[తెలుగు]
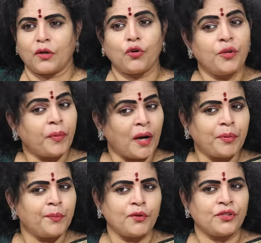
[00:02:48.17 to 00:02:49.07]
కొన్ని
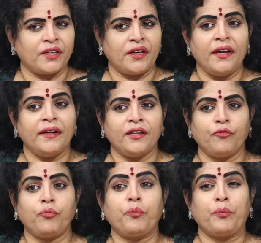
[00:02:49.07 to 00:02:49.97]
పాపప్ అవుతాయి ఏంటి
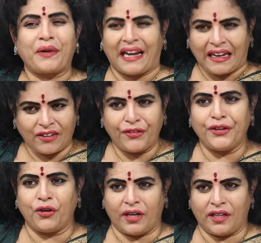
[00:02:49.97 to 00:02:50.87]
ప్రాంక్
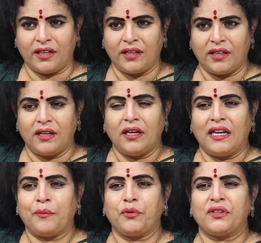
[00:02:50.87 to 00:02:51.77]
వీడియోలని
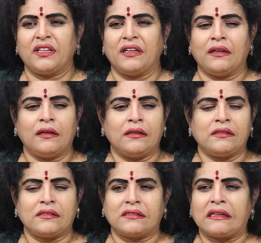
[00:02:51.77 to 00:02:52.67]
లేకపోతే
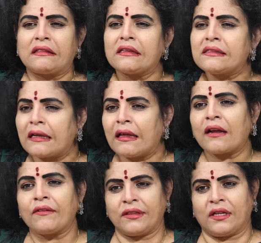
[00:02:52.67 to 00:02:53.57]
చెత్త
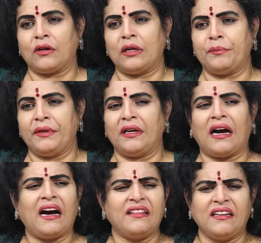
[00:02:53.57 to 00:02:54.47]
చెదారం అంతా కలిపి
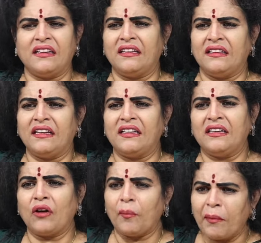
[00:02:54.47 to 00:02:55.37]
అదని ఇదని
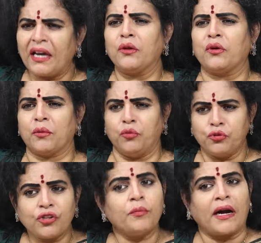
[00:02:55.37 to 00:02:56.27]
అమ్మాయిలు కూడా
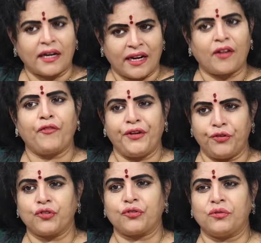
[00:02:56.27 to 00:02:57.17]
బూతులు మాట్లాడే
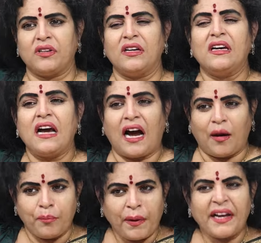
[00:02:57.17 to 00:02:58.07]
వీడియోస్
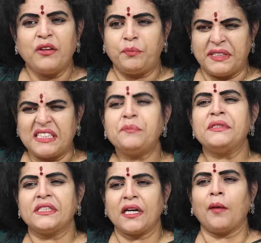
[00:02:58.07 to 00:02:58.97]
అబ్బాయిలు పిచ్చి
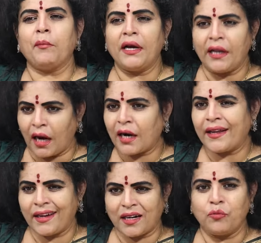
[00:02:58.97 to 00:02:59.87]
పిచ్చిగా అమ్మాయిలను
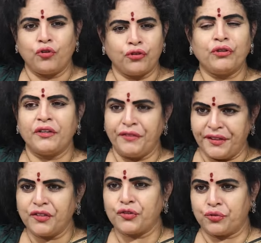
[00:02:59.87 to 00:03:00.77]
అక్కడే ఇక్కడ ముట్టుకునే
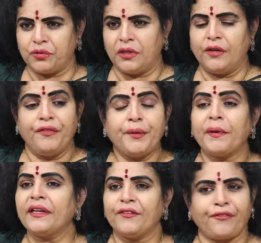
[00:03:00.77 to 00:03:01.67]
వీడియోస్
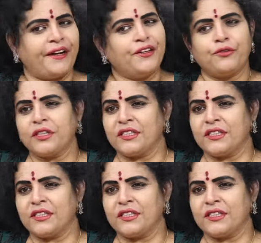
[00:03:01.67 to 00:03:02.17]
వీటిపై నేను ఫైట్ కూడా